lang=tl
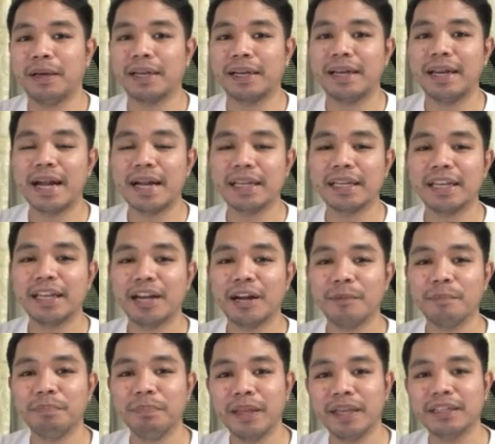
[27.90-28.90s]
para lagi
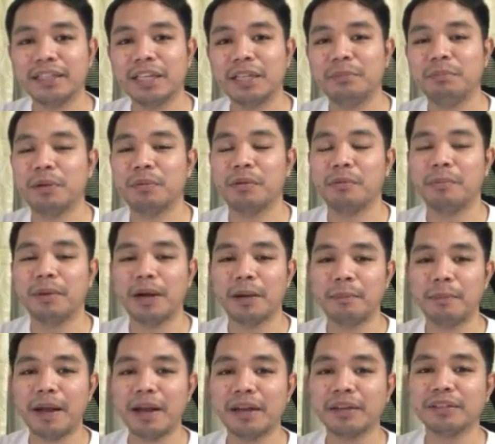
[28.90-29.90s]
kang updated pag may
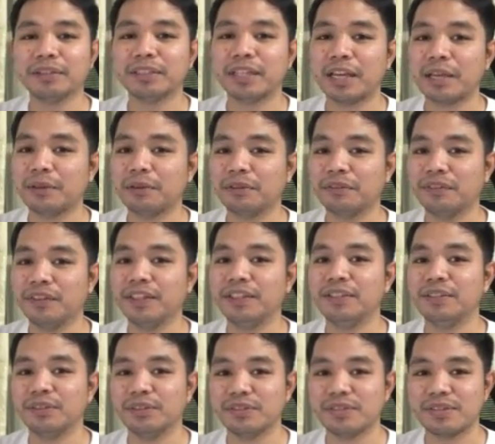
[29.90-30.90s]
mga bago tayong
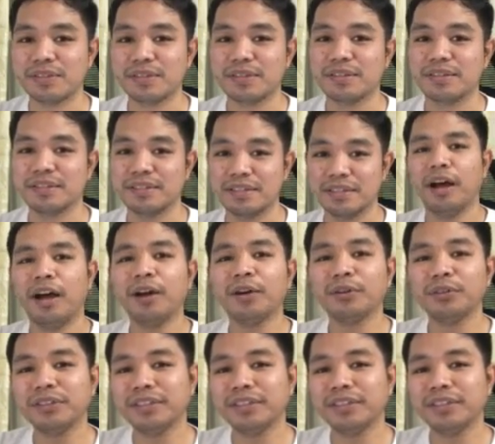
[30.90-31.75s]
videos. Ang